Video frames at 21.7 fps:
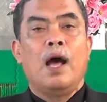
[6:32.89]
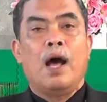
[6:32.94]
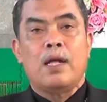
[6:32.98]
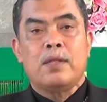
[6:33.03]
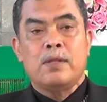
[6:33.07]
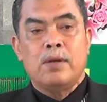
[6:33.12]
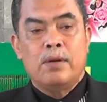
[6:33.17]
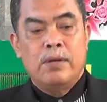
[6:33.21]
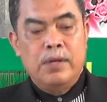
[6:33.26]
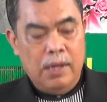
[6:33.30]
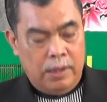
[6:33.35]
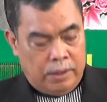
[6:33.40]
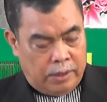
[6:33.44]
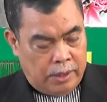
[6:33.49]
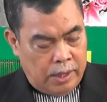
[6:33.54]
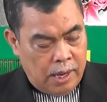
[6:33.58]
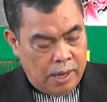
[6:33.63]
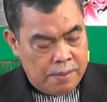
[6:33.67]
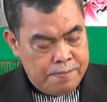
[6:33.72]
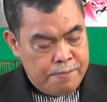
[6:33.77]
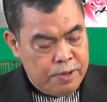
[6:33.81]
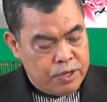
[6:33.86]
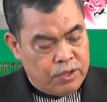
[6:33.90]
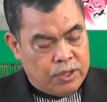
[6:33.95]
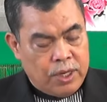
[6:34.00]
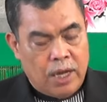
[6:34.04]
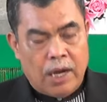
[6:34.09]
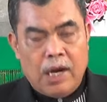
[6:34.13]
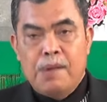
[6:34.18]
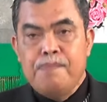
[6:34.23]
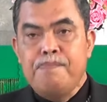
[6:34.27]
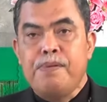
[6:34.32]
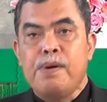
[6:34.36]
atau dia tidak
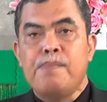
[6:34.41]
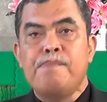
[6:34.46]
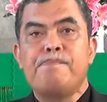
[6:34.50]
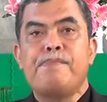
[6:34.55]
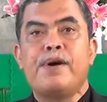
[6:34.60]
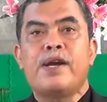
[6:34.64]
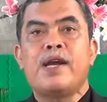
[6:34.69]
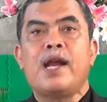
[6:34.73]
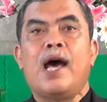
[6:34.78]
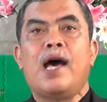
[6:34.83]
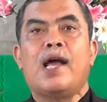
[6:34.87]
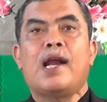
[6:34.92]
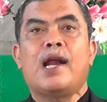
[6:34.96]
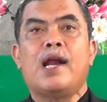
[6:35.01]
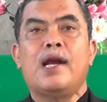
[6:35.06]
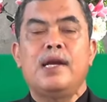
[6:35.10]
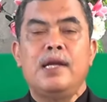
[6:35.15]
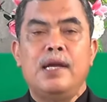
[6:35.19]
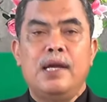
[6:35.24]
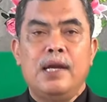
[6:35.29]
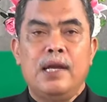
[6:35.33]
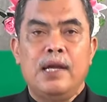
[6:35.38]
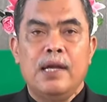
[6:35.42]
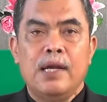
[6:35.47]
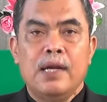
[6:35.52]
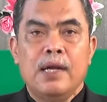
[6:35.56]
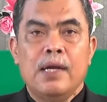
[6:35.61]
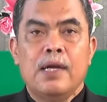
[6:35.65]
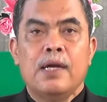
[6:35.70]
mencari pembenaran diri,